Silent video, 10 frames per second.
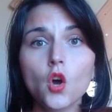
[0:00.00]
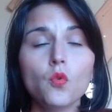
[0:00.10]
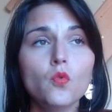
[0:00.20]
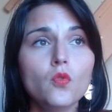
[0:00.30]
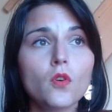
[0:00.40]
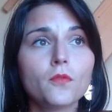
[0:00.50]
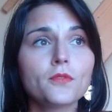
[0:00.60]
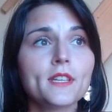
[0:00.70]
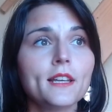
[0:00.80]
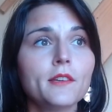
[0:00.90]
où euh,
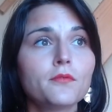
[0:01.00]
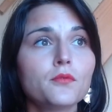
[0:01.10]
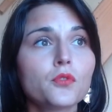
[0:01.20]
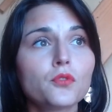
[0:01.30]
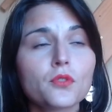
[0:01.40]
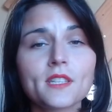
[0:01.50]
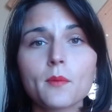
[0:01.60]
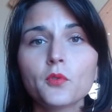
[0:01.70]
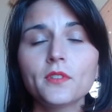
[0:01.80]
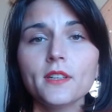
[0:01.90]
vous allez vous
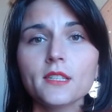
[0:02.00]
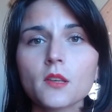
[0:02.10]
auto-saboter sans